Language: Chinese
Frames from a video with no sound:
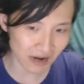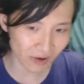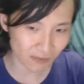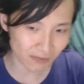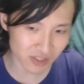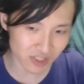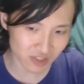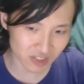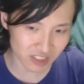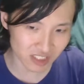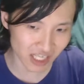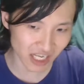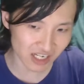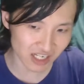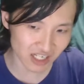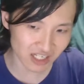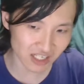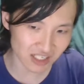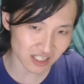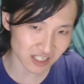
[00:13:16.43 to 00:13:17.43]
我不就是定
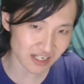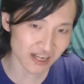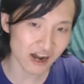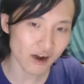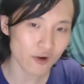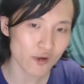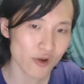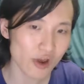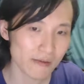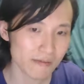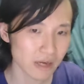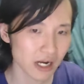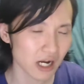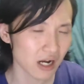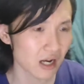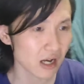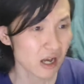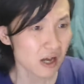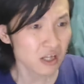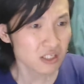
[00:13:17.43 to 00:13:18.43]
义了这个遥远
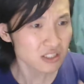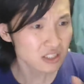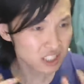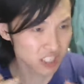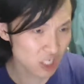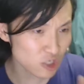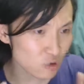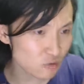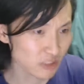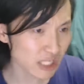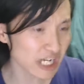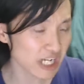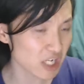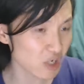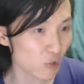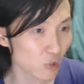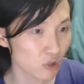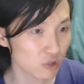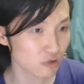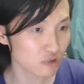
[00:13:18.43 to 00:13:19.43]
吗？”这种定义
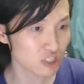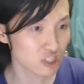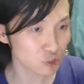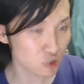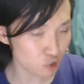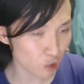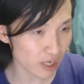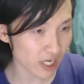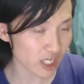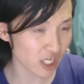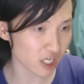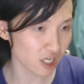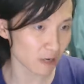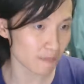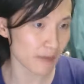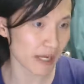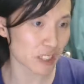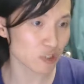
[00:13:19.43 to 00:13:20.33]
活动是最可悲、